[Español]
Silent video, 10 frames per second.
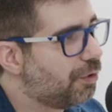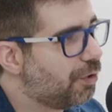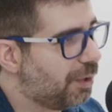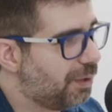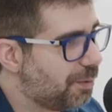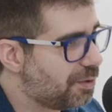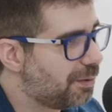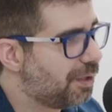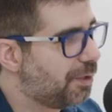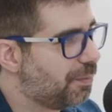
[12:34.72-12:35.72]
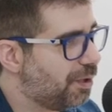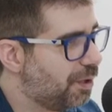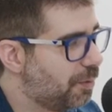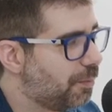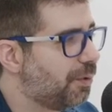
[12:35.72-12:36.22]
con lo que veníamos hablando al
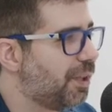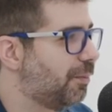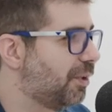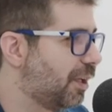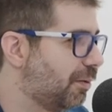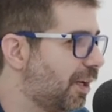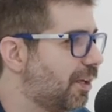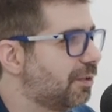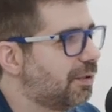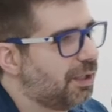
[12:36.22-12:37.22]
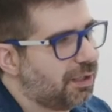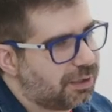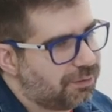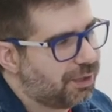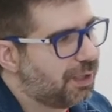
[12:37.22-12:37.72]
principio, pues de metaverso, inteligencia
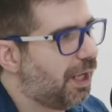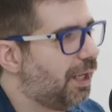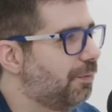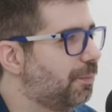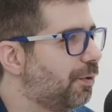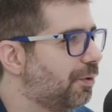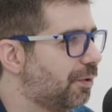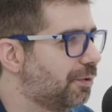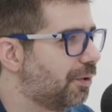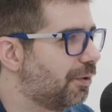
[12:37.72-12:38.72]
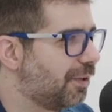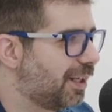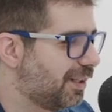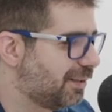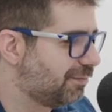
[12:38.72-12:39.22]
artificial, un poco no todo lo
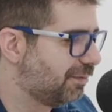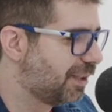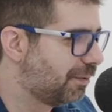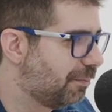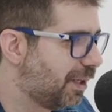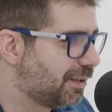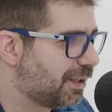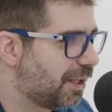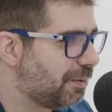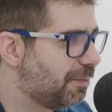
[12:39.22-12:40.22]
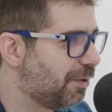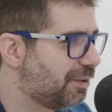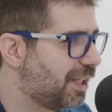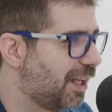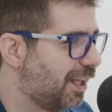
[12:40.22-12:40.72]
que es más ahora mismo
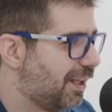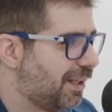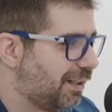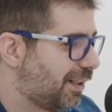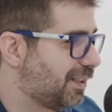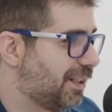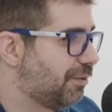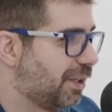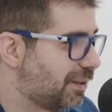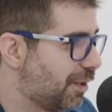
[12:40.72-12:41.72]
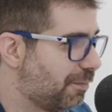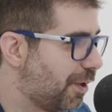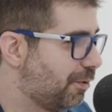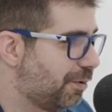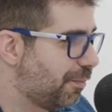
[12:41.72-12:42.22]
está casi en un estado
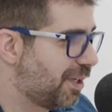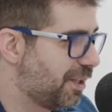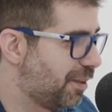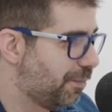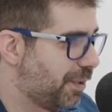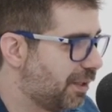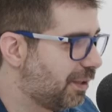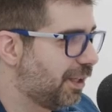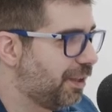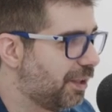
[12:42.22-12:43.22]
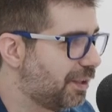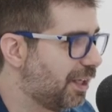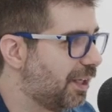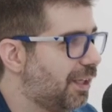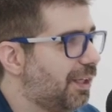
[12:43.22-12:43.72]
inmaduro, más incipiente, etcétera